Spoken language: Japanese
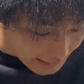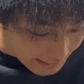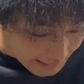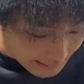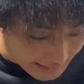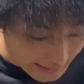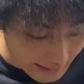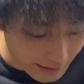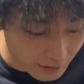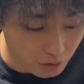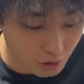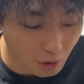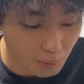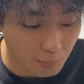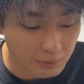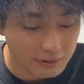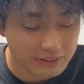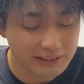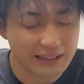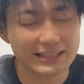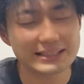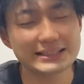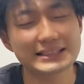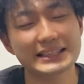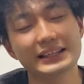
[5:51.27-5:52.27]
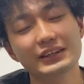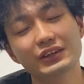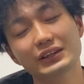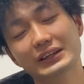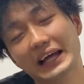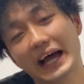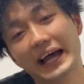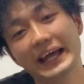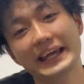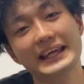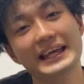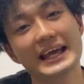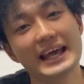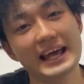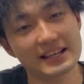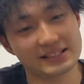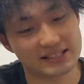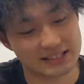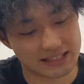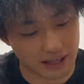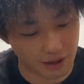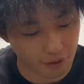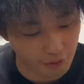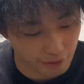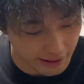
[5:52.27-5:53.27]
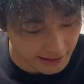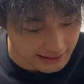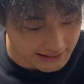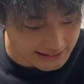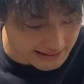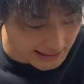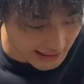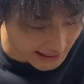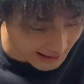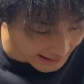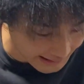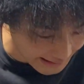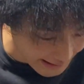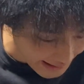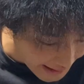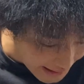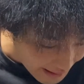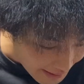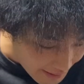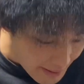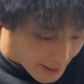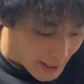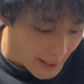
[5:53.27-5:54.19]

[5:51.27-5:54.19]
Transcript: なると思ったんですけど、大エース、青柳さんがね、